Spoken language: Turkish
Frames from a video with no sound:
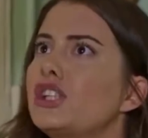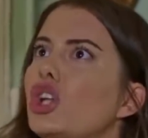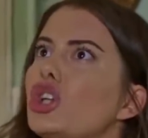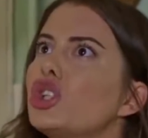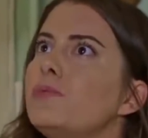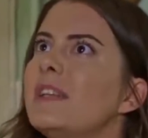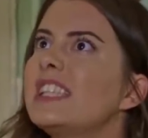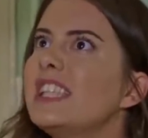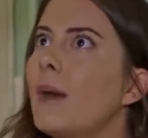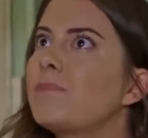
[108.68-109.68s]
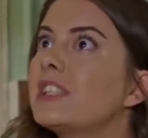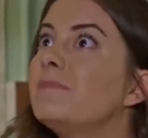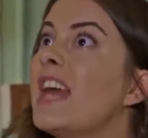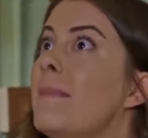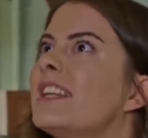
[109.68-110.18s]
İş görüşmesi
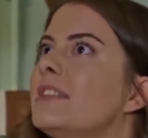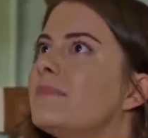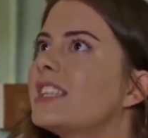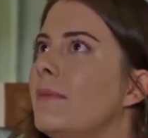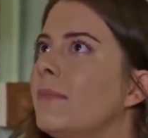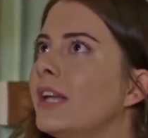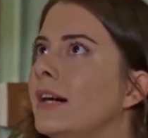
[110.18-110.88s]
yaptım demedin mi sen